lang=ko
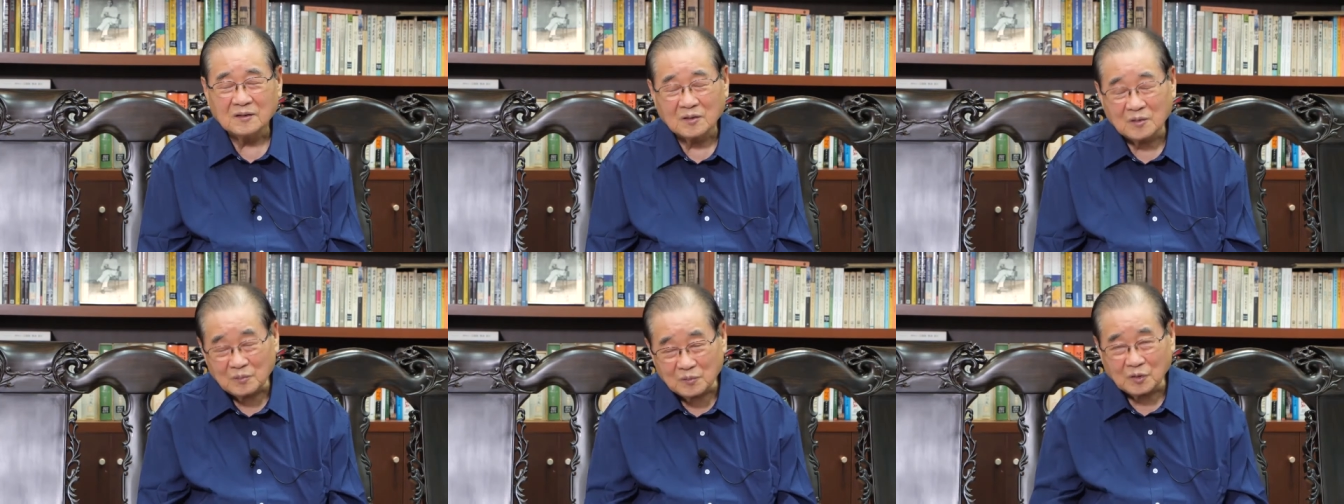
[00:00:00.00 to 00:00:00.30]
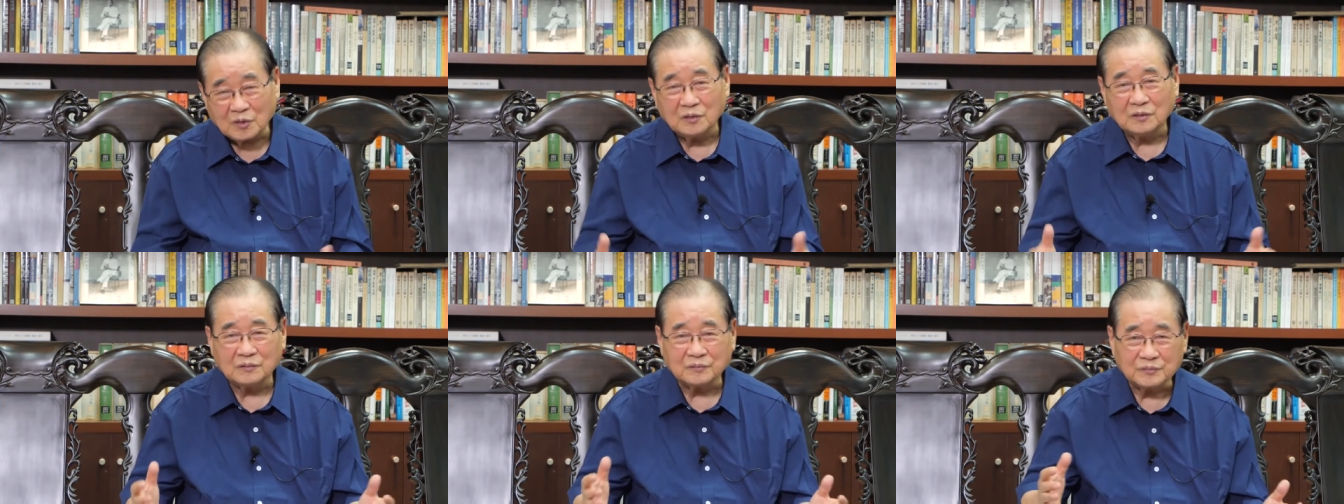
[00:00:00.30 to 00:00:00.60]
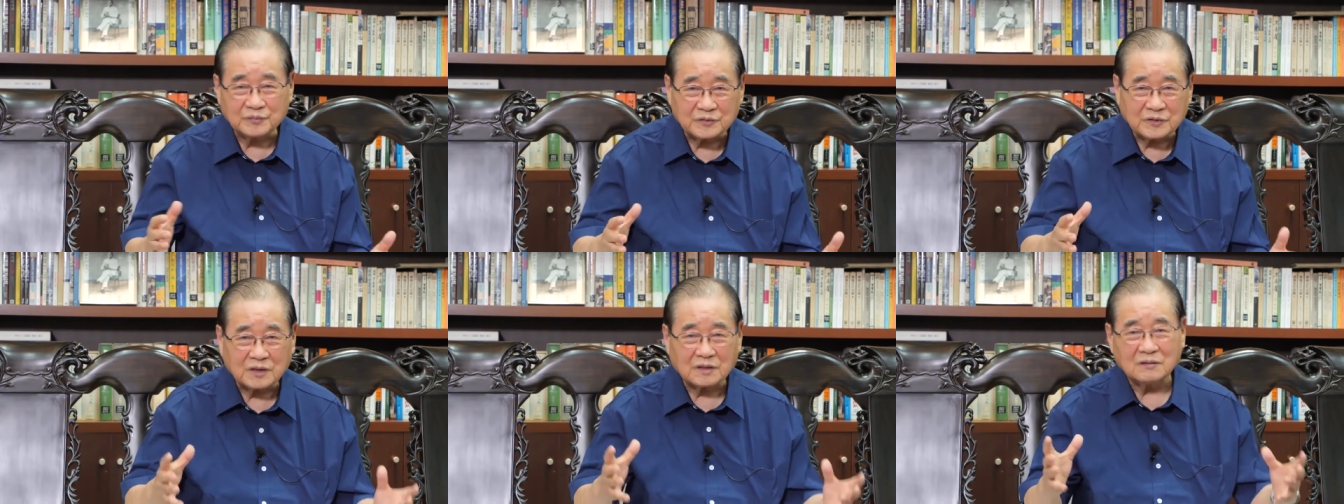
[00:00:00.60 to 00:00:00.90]
어,
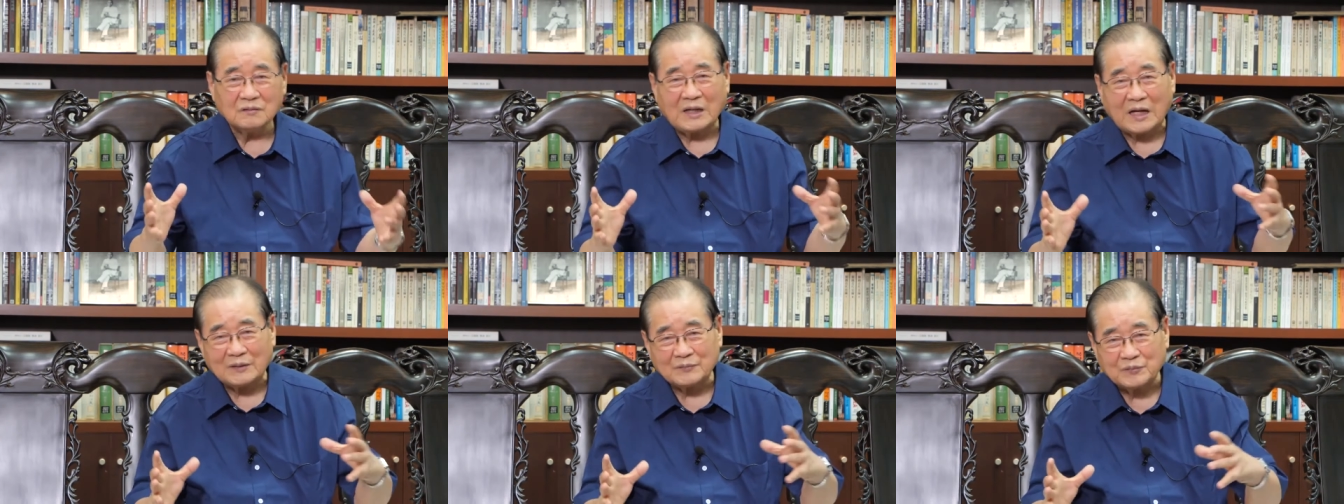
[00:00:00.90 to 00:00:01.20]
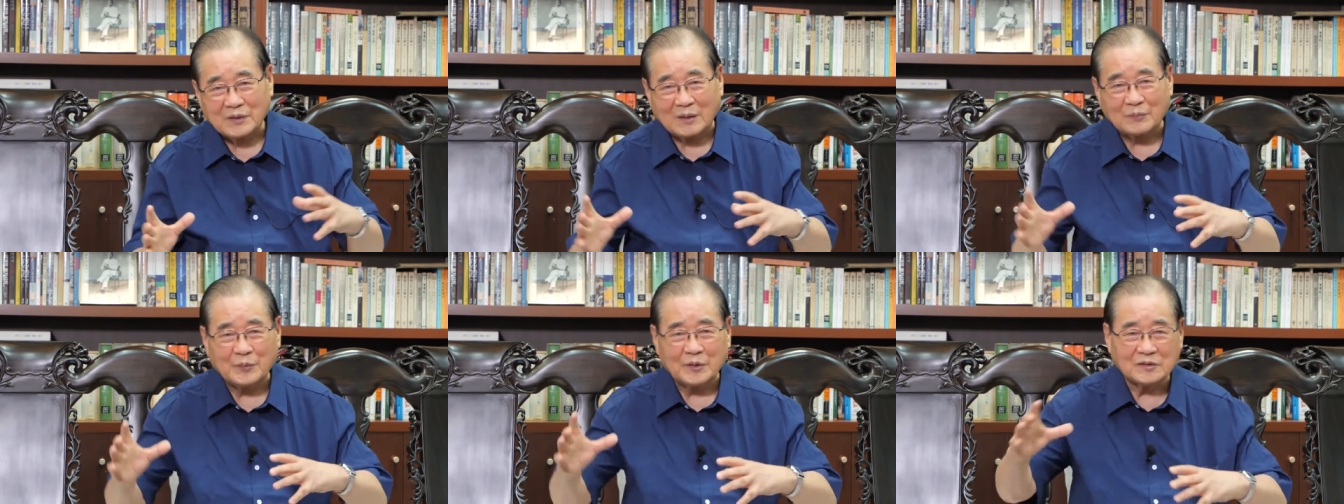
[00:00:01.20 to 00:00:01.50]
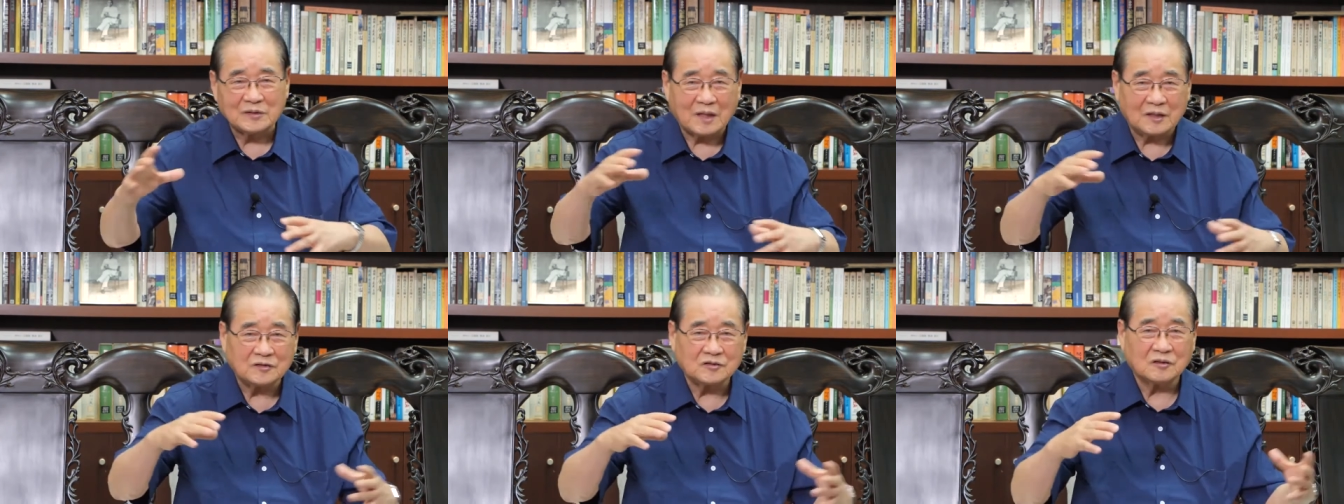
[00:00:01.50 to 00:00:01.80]
뭐 그냥 앞,
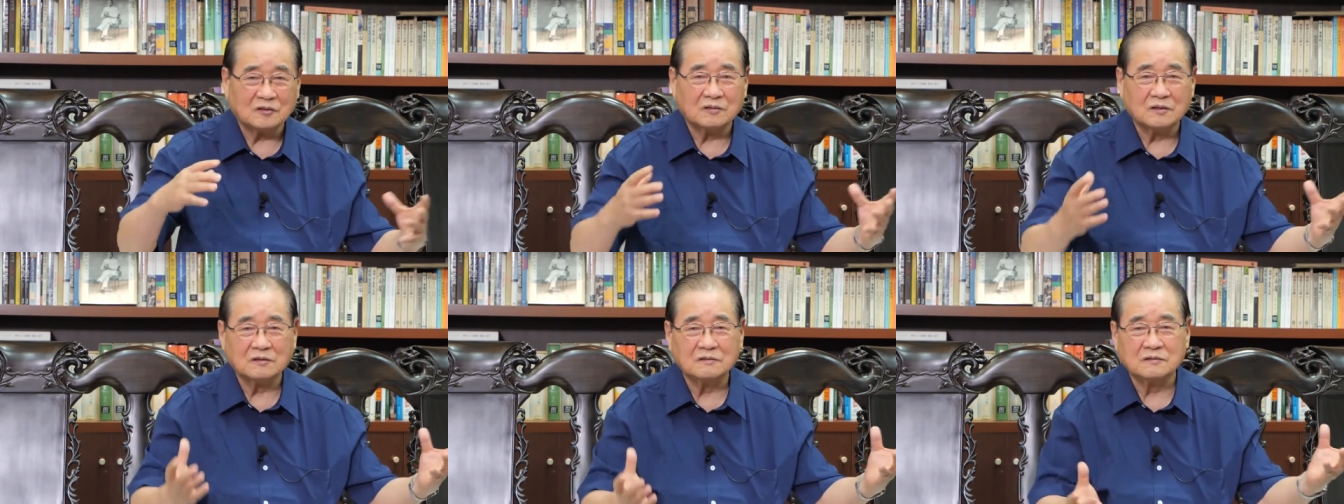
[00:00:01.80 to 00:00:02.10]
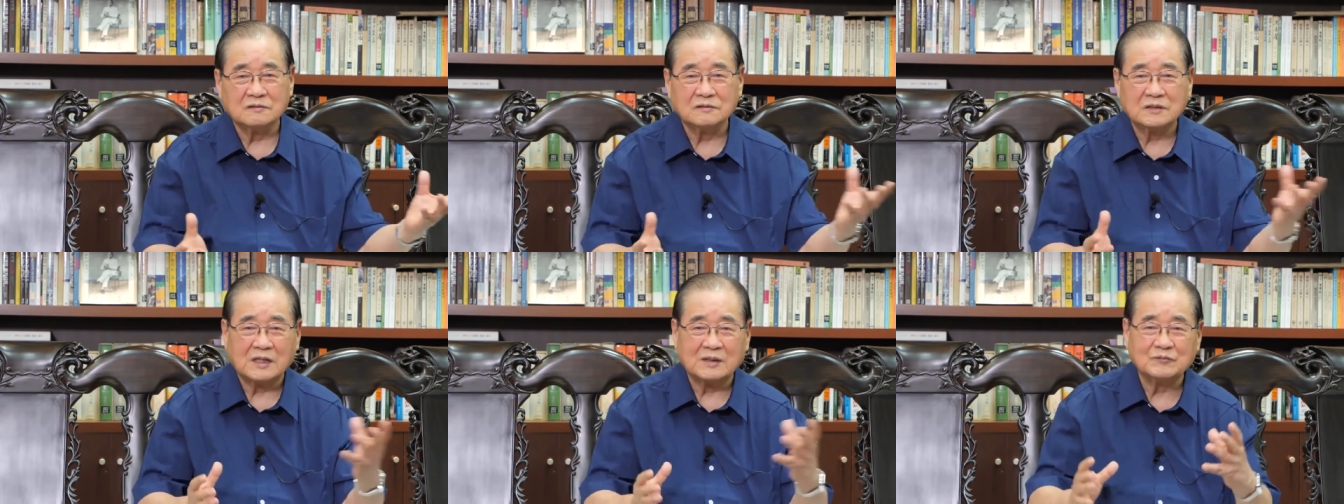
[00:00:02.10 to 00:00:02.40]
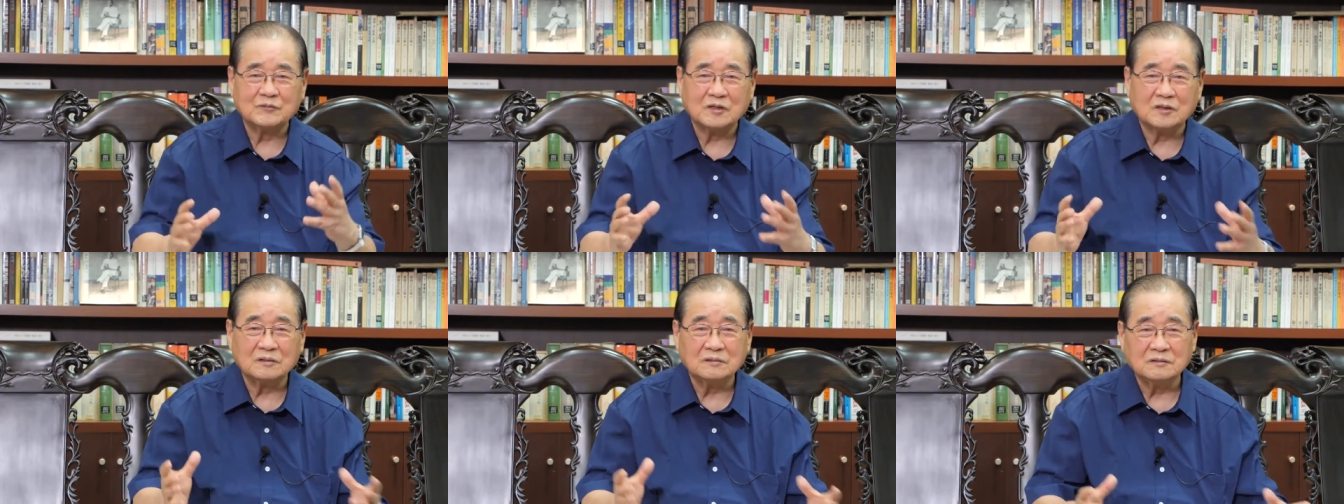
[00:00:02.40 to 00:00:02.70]
에서 알짱거리던
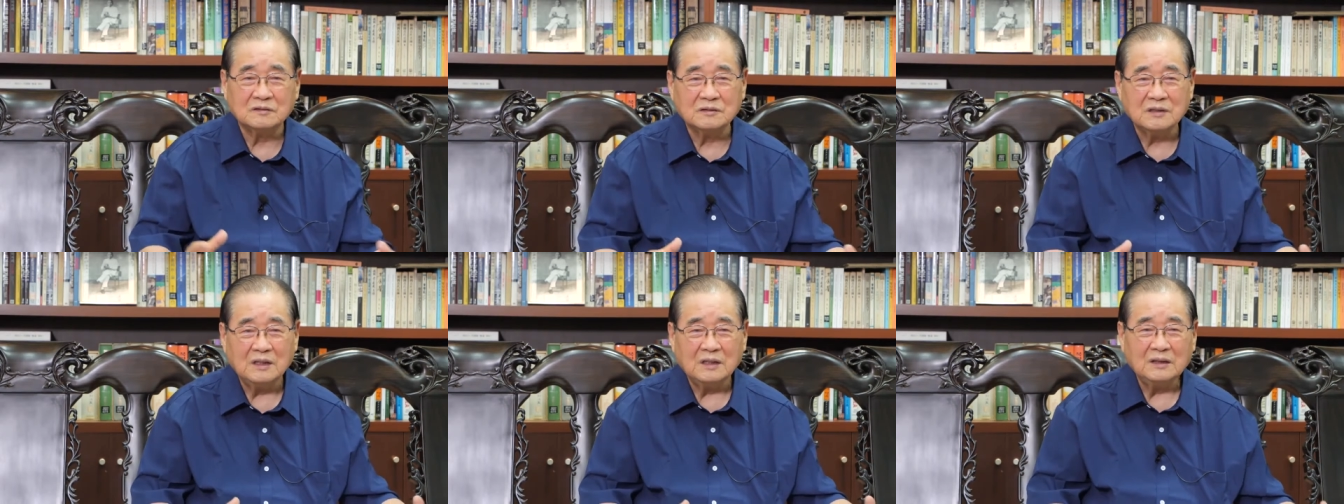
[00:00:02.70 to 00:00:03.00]
사람들은